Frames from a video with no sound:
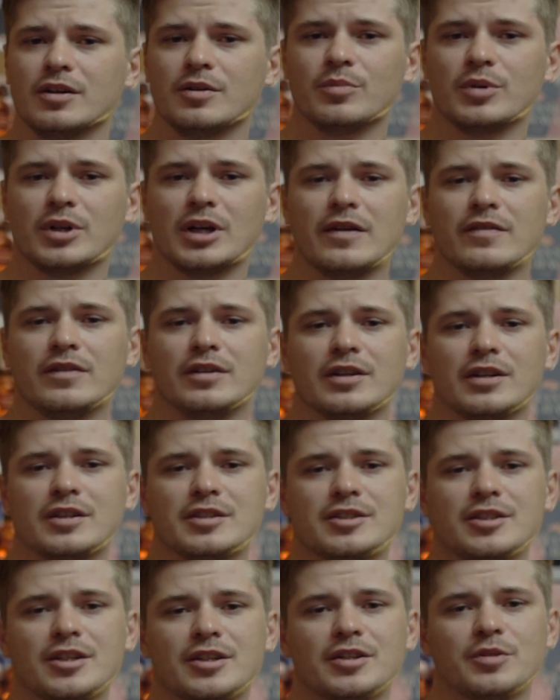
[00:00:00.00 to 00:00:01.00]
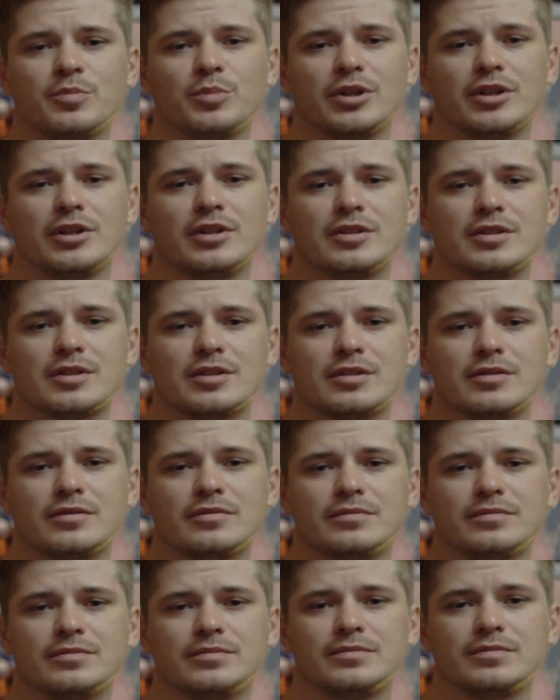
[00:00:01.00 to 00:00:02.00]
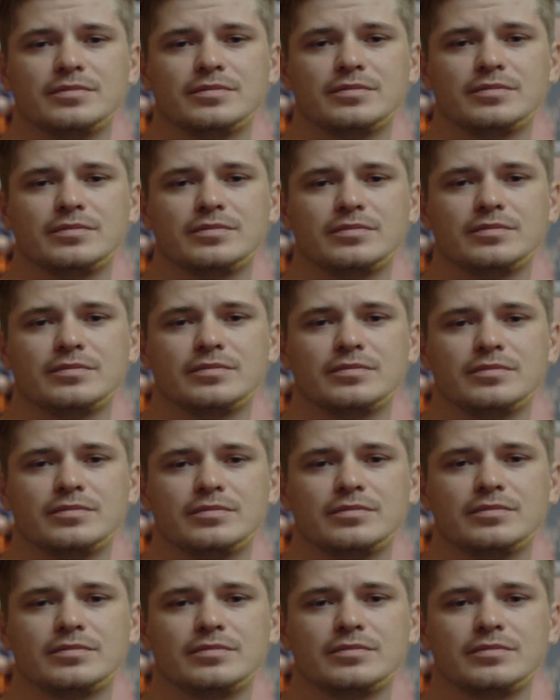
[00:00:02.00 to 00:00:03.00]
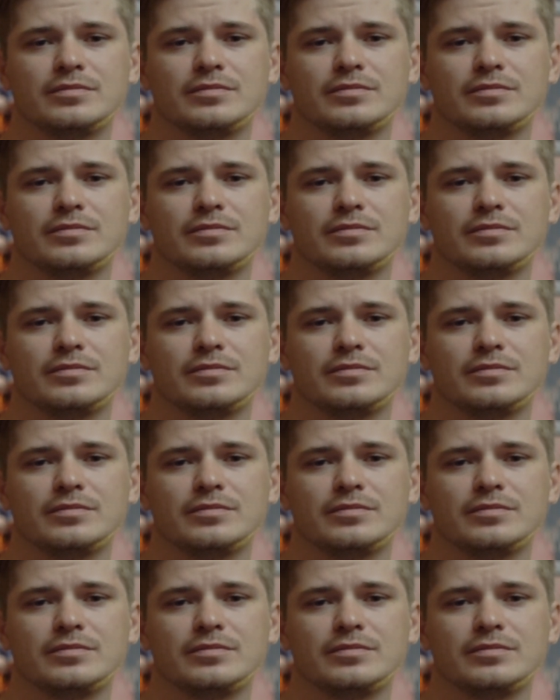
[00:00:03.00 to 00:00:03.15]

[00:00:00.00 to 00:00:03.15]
правильный осенний плейлист. thank you